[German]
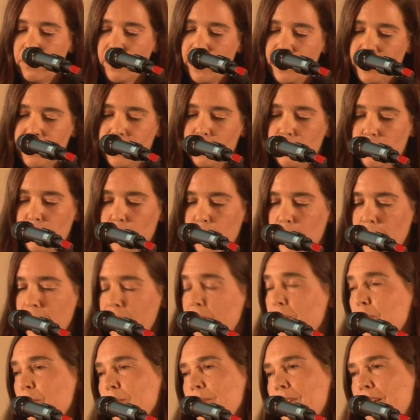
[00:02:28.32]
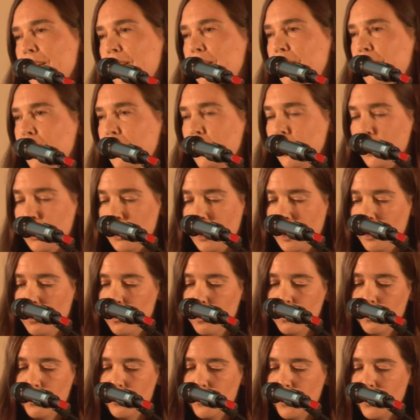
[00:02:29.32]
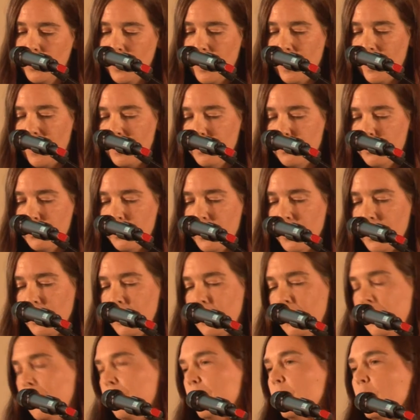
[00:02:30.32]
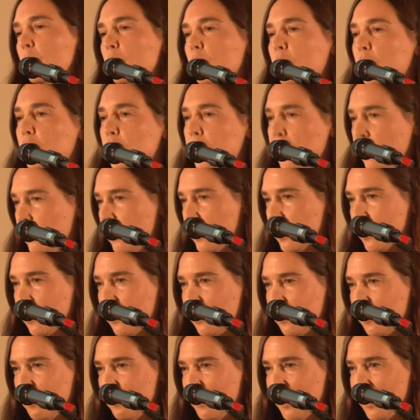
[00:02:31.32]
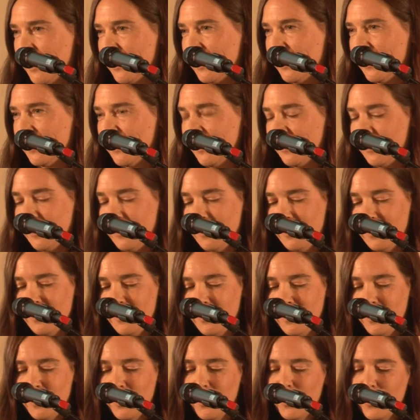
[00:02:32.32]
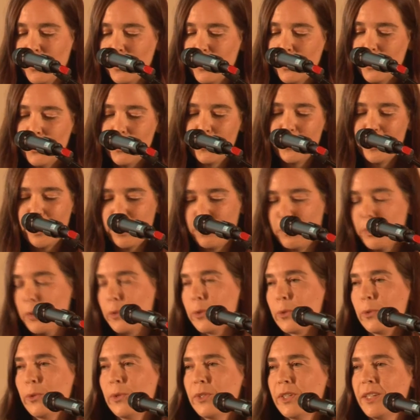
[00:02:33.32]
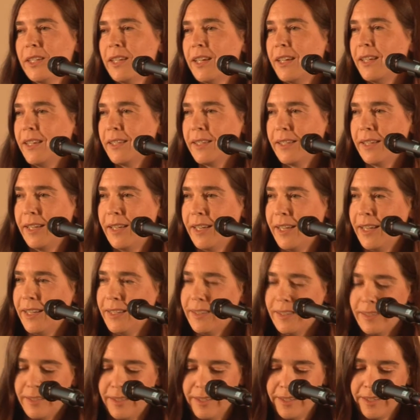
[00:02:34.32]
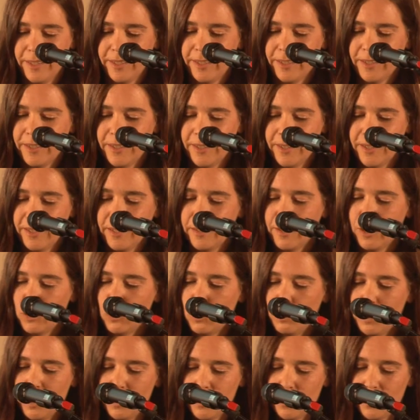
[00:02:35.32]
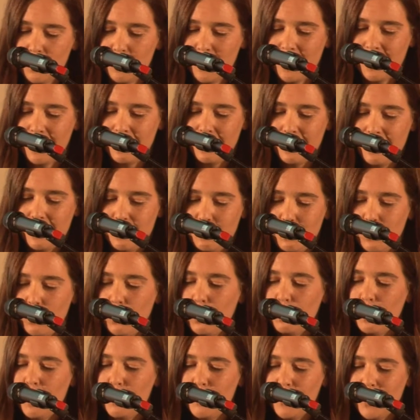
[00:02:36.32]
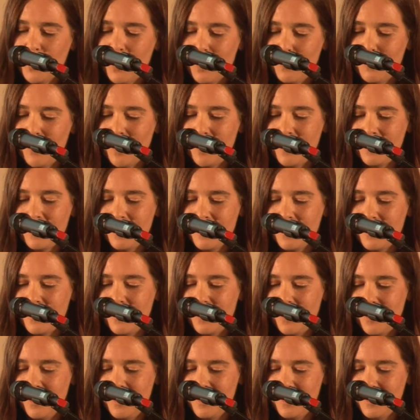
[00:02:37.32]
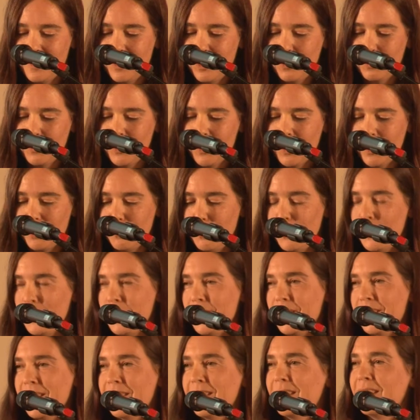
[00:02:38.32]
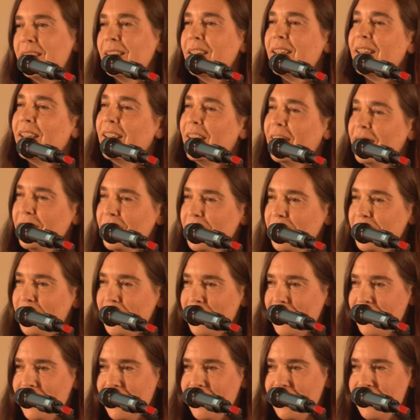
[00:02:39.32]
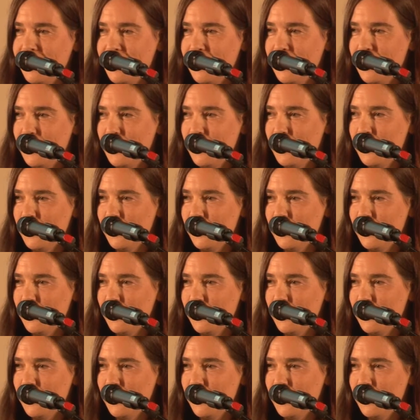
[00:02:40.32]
was die Förderung der Gleichstellung von Anfang an zur Chefsache gemacht hat. Und ich begrüße daher sehr herzlich den Oberbürgermeister der Landeshauptstadt München, Herrn Dieter Reiter.